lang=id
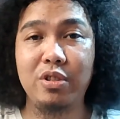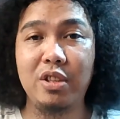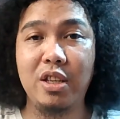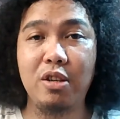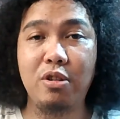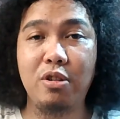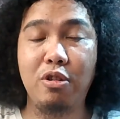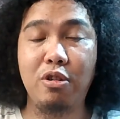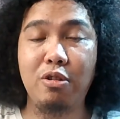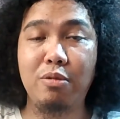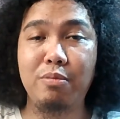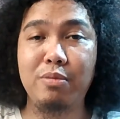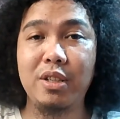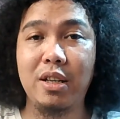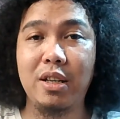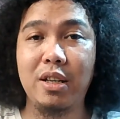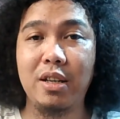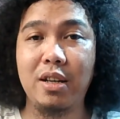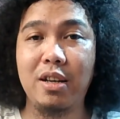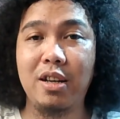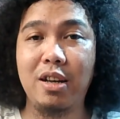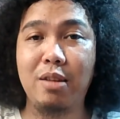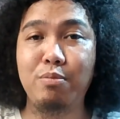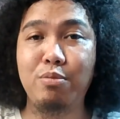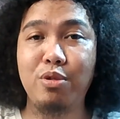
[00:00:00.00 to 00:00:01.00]
Jadi kalau
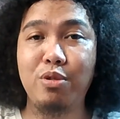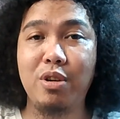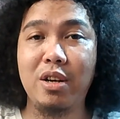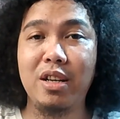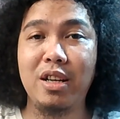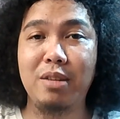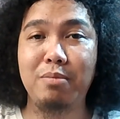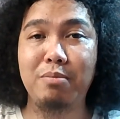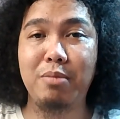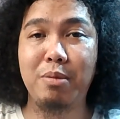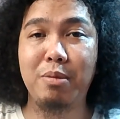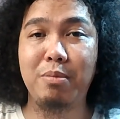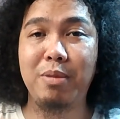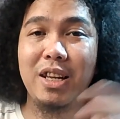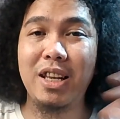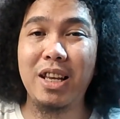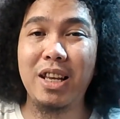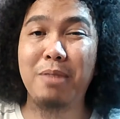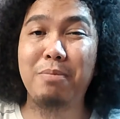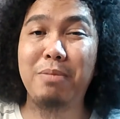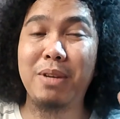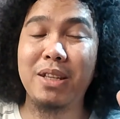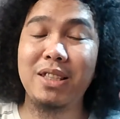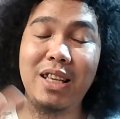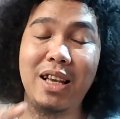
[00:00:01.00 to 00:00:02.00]
misalkan lampu kalian
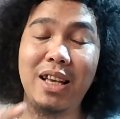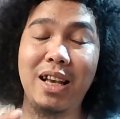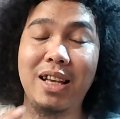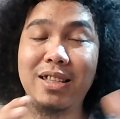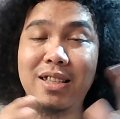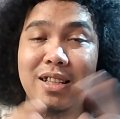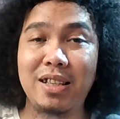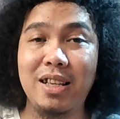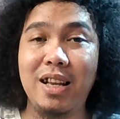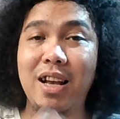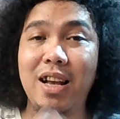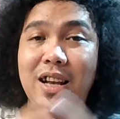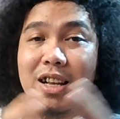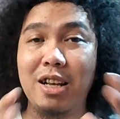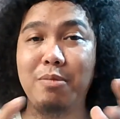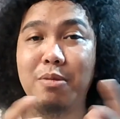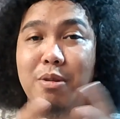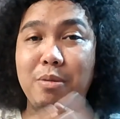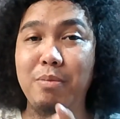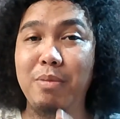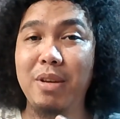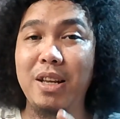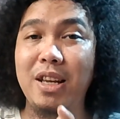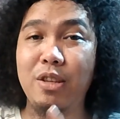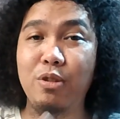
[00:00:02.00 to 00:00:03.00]
berbeda ya pasti hasilnya agak
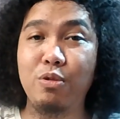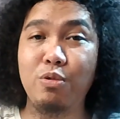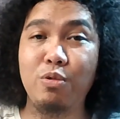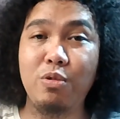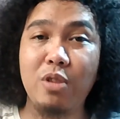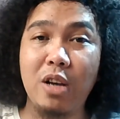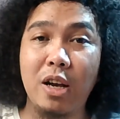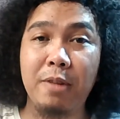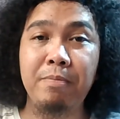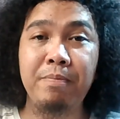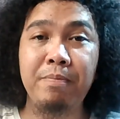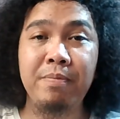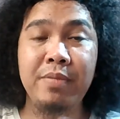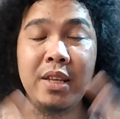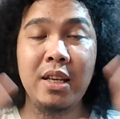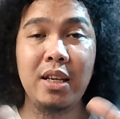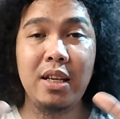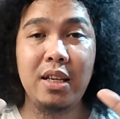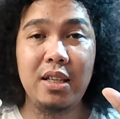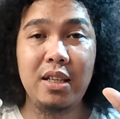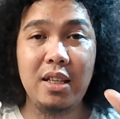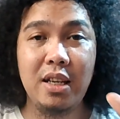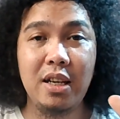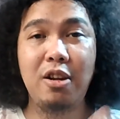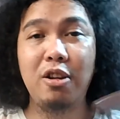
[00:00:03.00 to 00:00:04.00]
berbeda juga
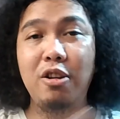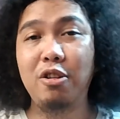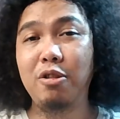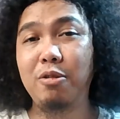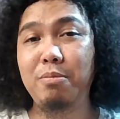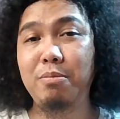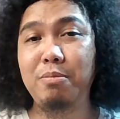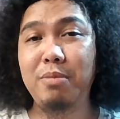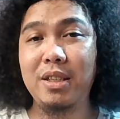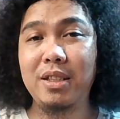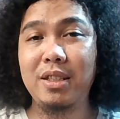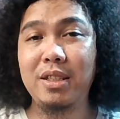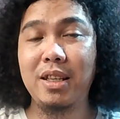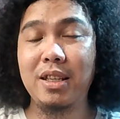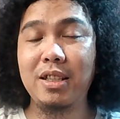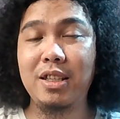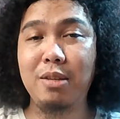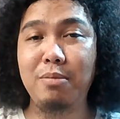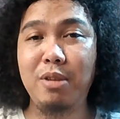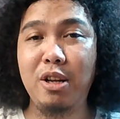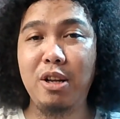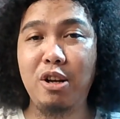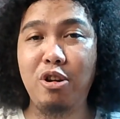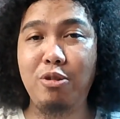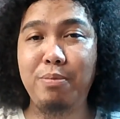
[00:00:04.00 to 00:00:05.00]
ya kalau bisa saya
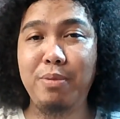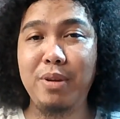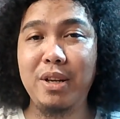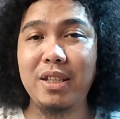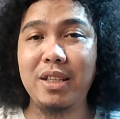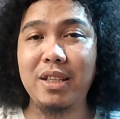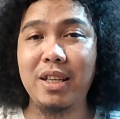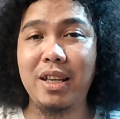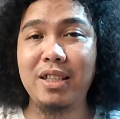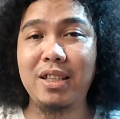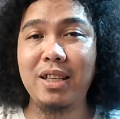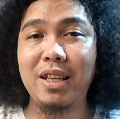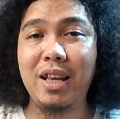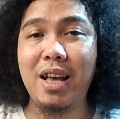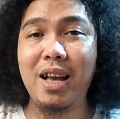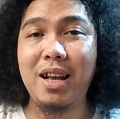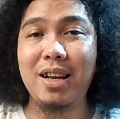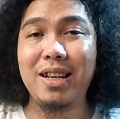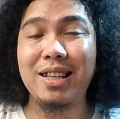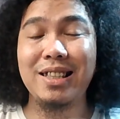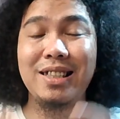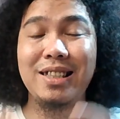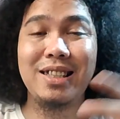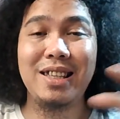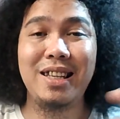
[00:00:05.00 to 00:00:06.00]
bilang opini saya sih
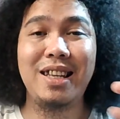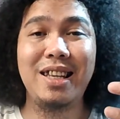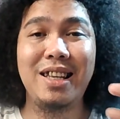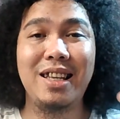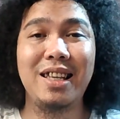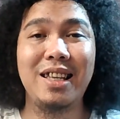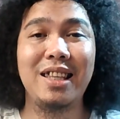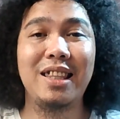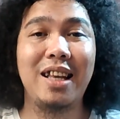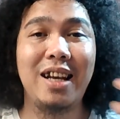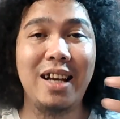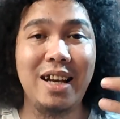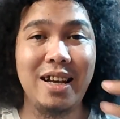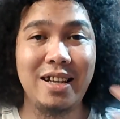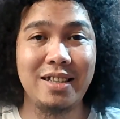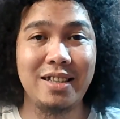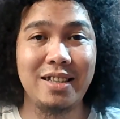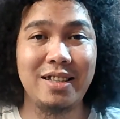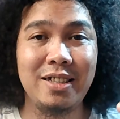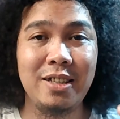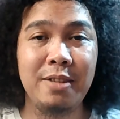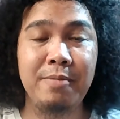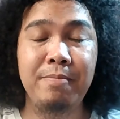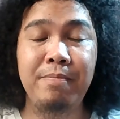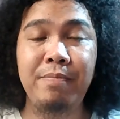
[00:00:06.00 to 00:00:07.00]
agak sedikit
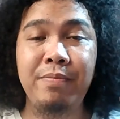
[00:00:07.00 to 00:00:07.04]
harsh